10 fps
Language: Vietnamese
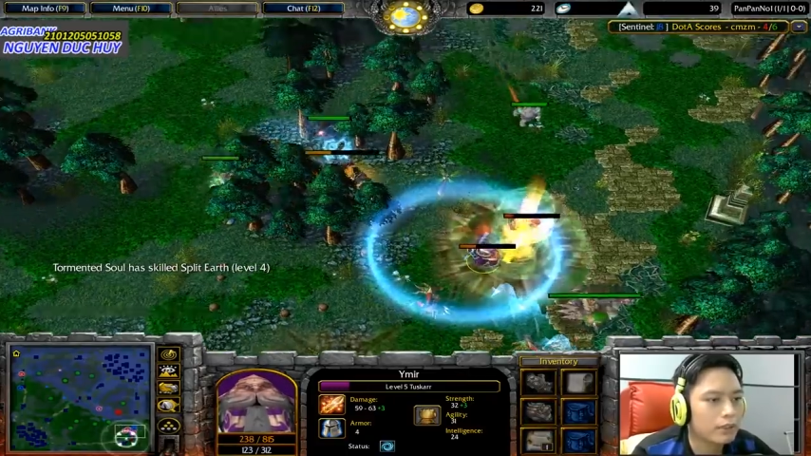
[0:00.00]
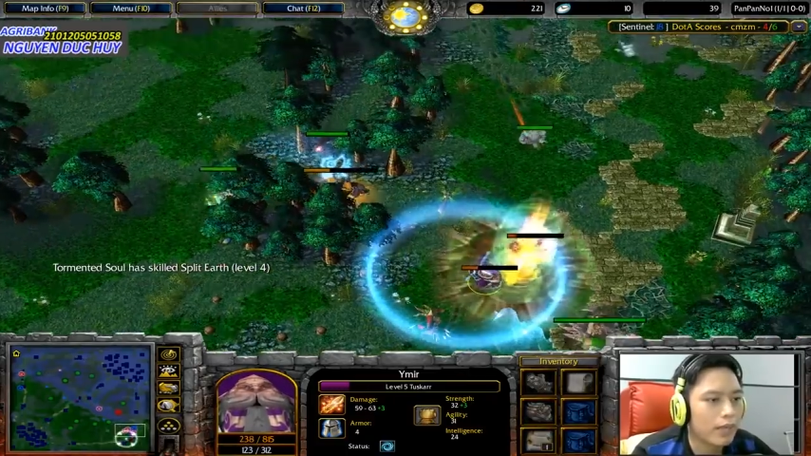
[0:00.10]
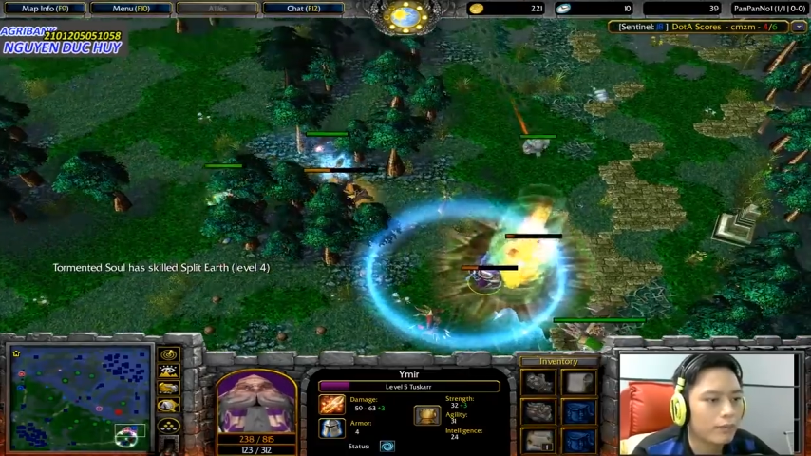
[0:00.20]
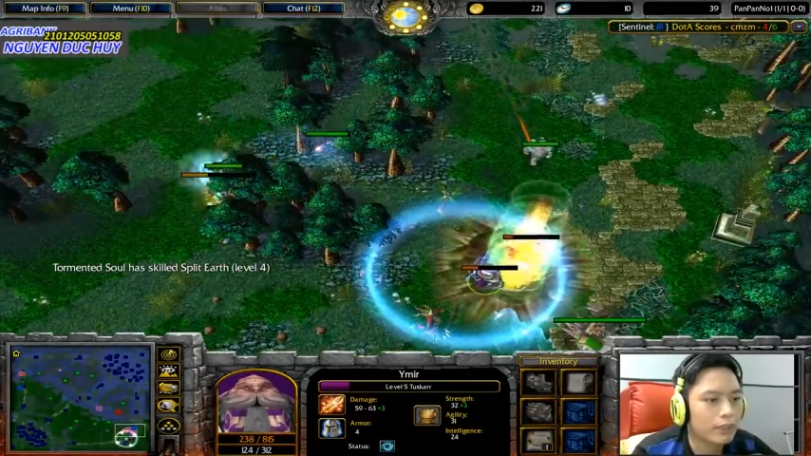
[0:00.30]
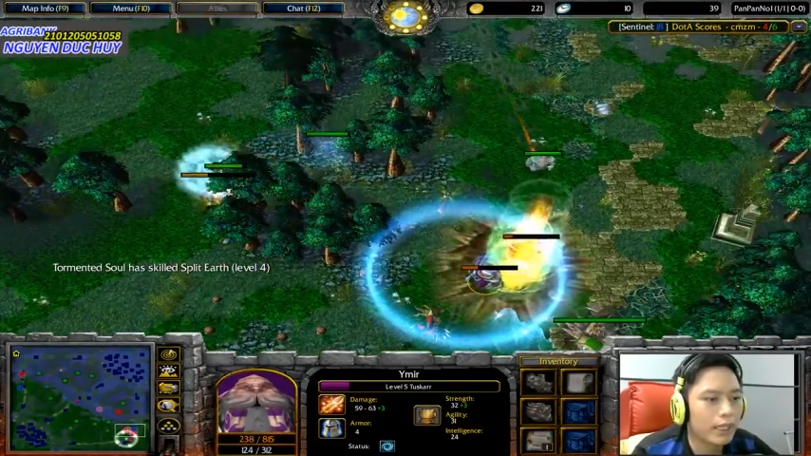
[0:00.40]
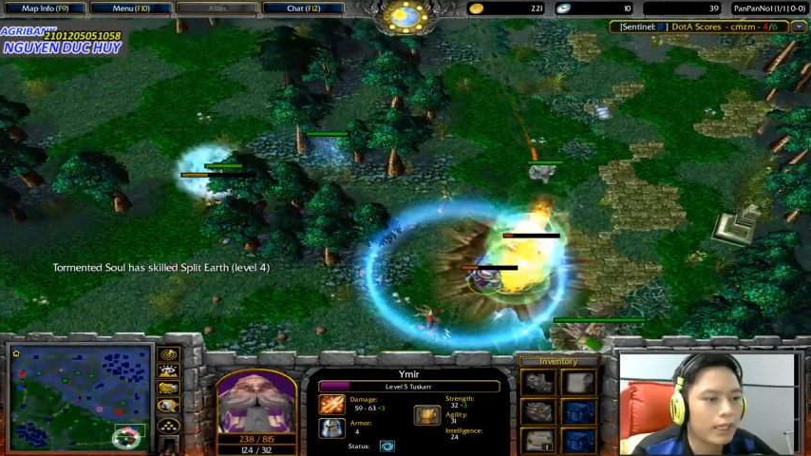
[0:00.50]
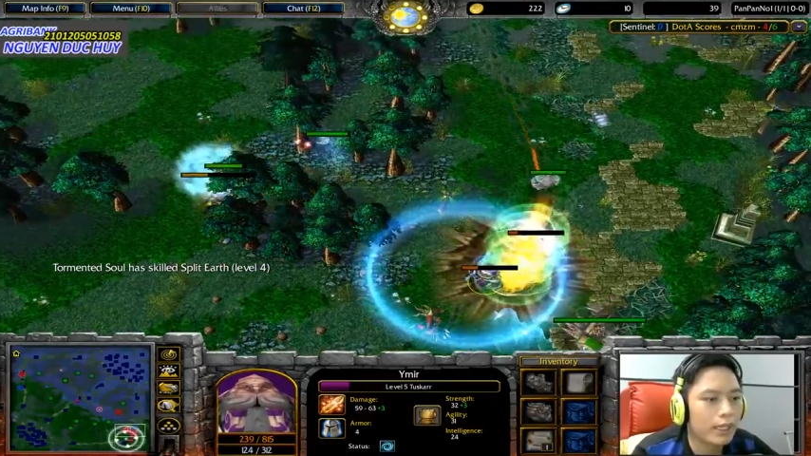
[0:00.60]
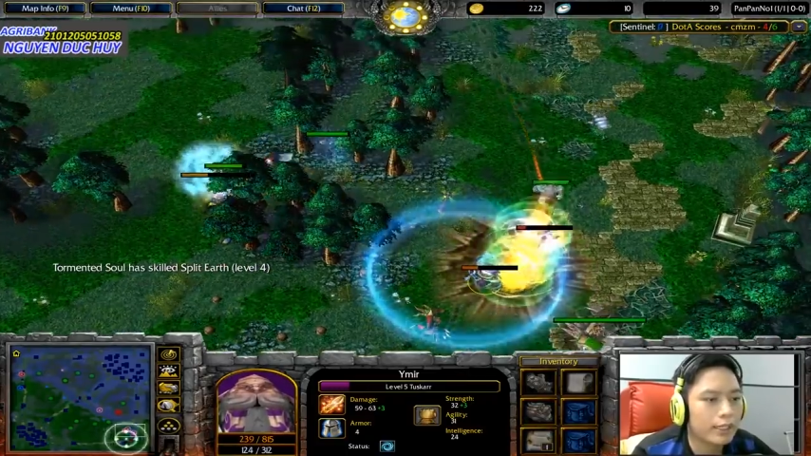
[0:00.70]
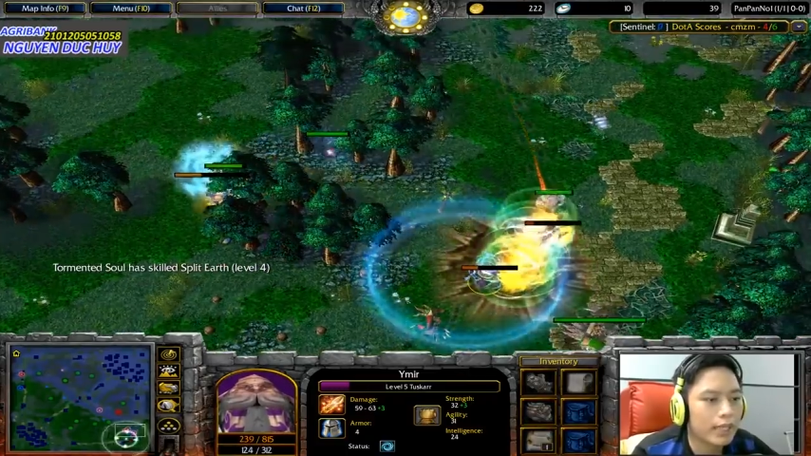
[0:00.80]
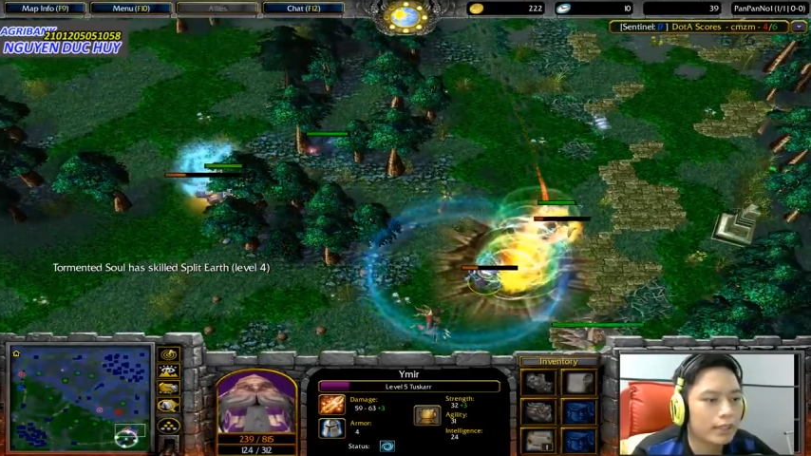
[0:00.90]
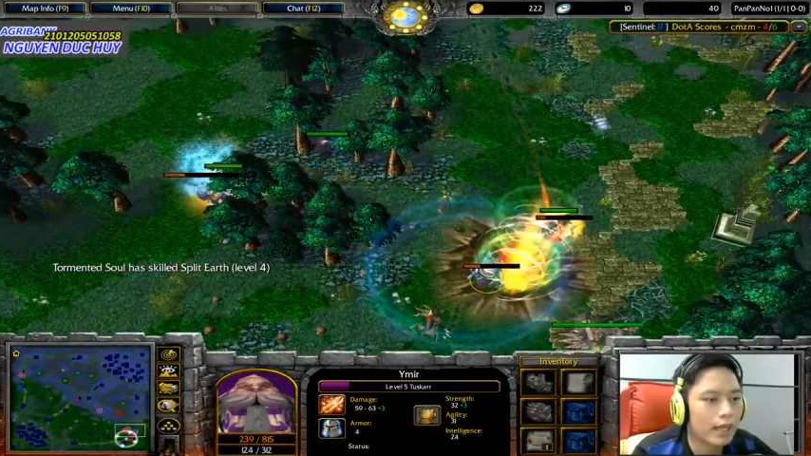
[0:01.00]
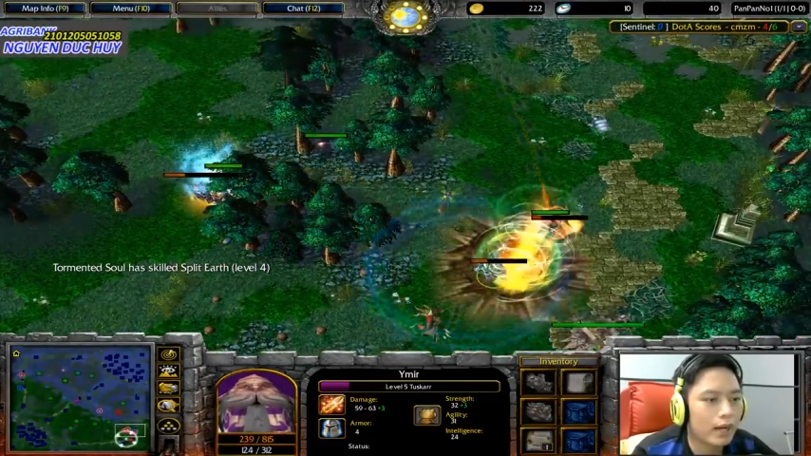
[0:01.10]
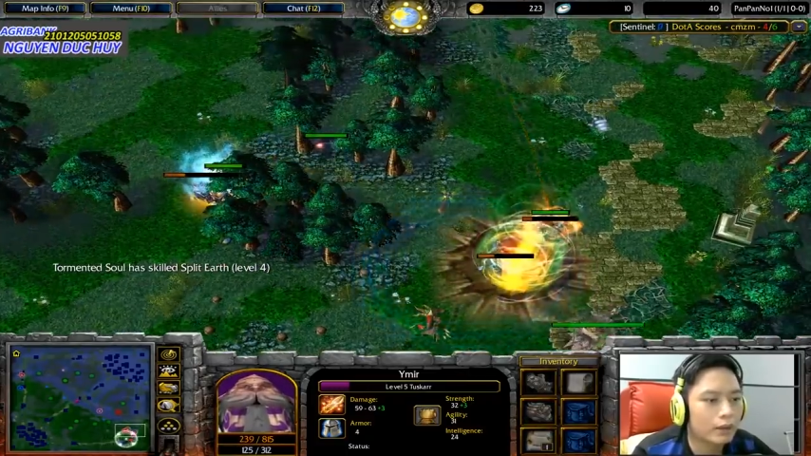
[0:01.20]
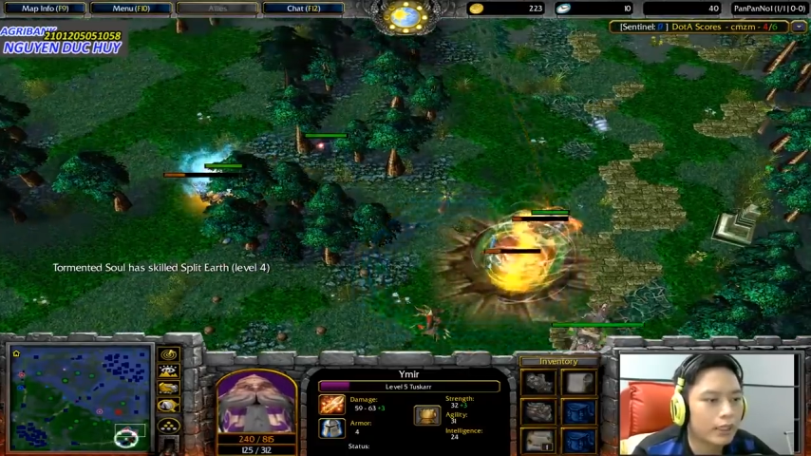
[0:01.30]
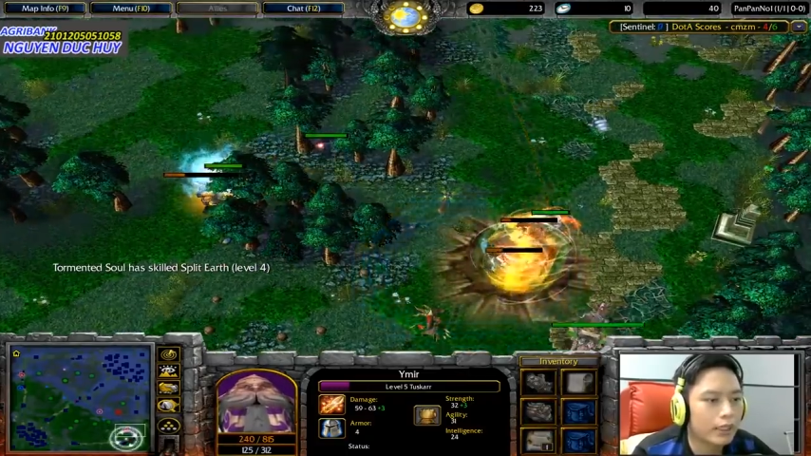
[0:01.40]
giữ lại với Tilly chặn
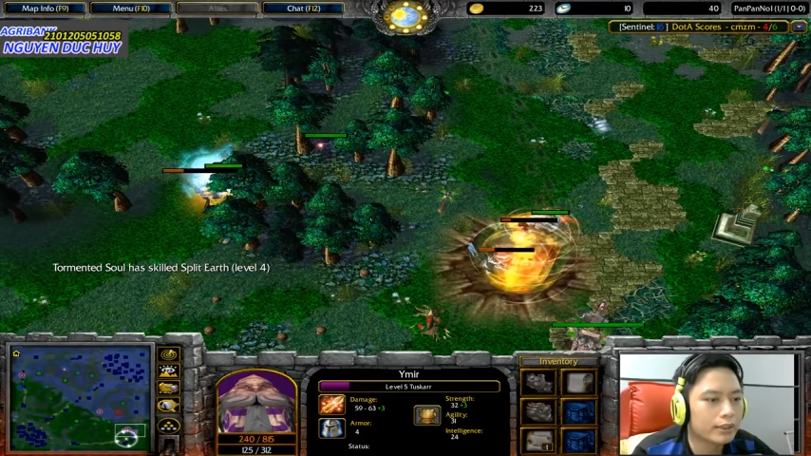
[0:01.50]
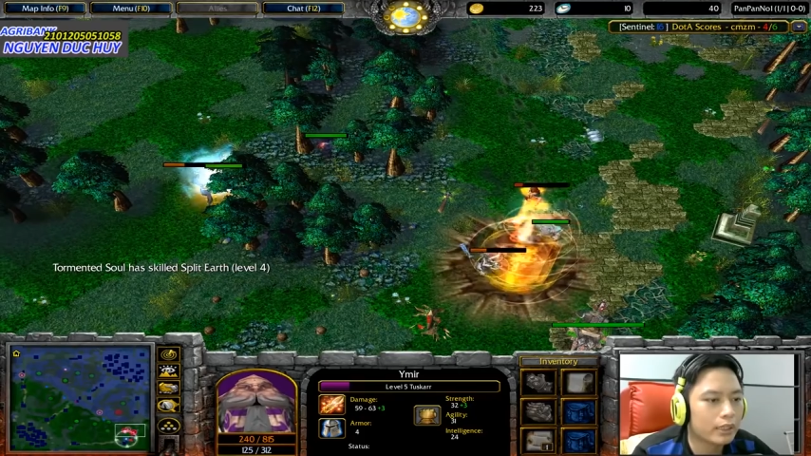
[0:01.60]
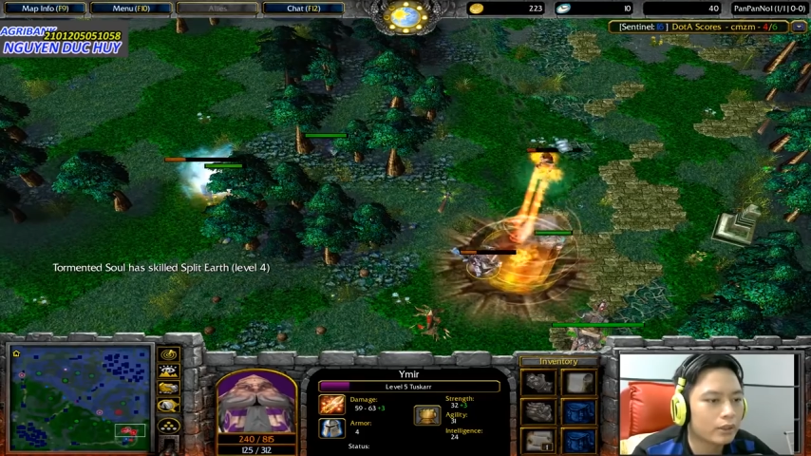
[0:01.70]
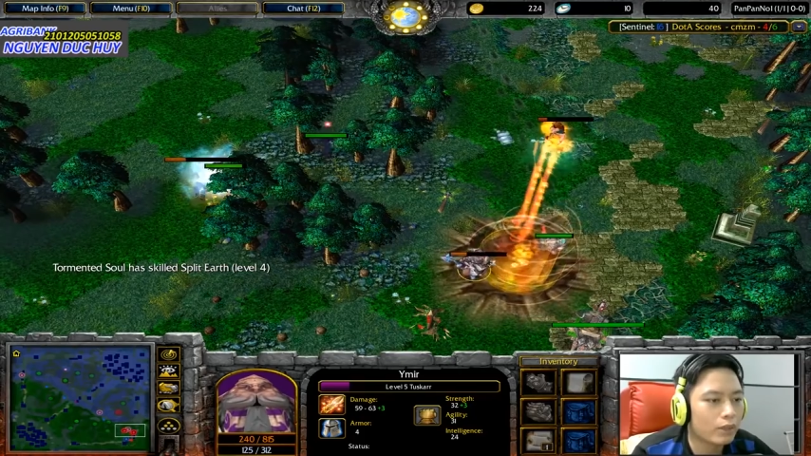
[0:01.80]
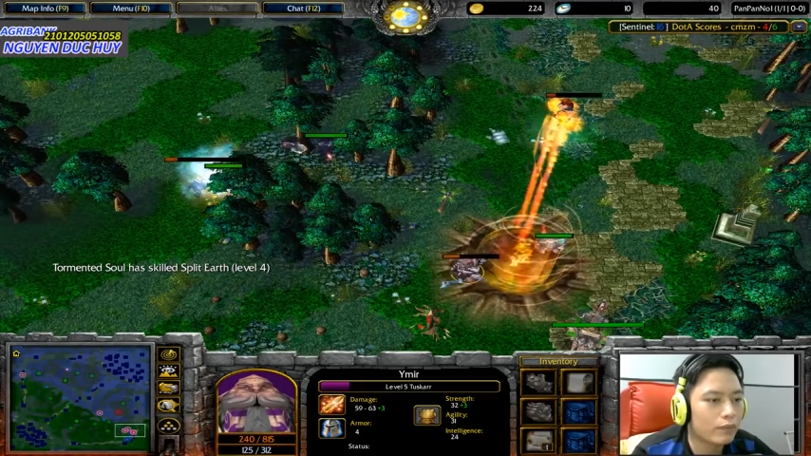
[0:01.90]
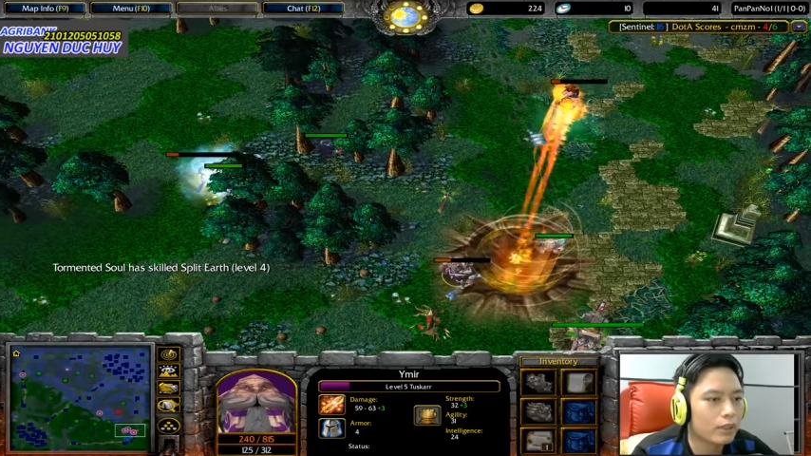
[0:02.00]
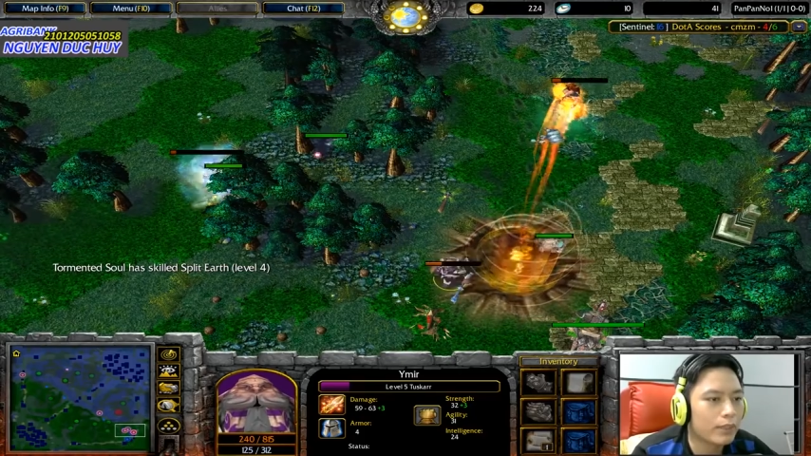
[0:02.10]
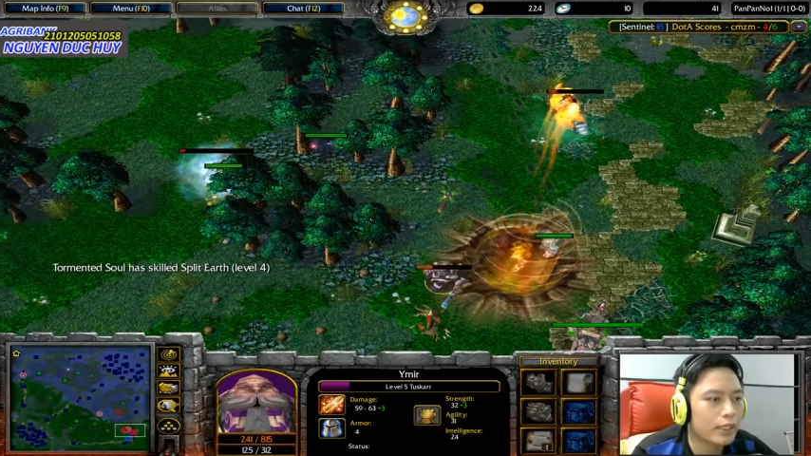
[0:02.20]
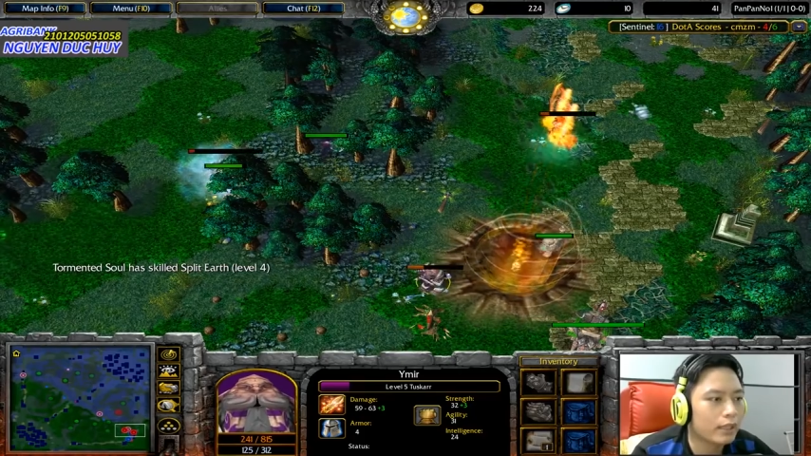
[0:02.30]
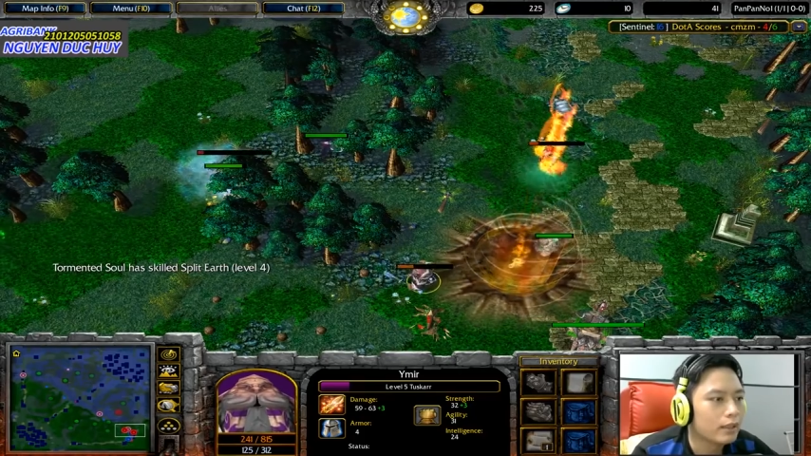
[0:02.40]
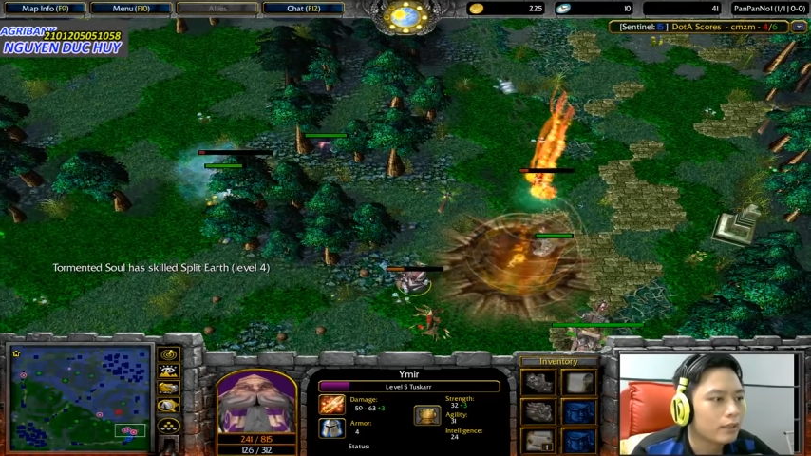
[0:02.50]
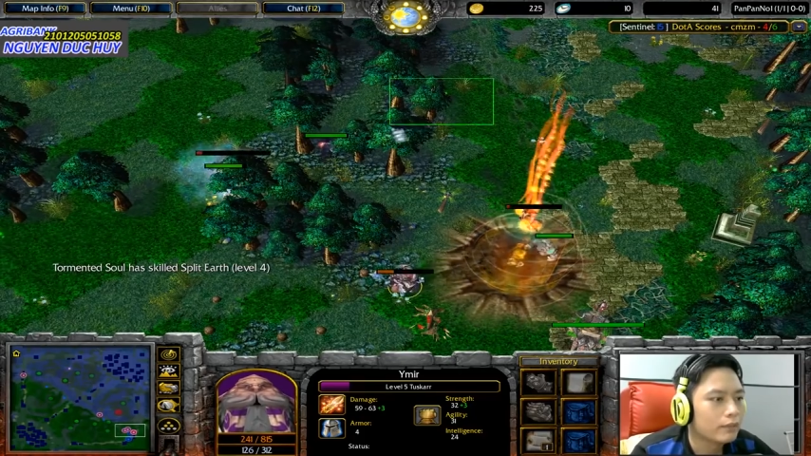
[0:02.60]
đầu Tilly chặn tóc của người bên kia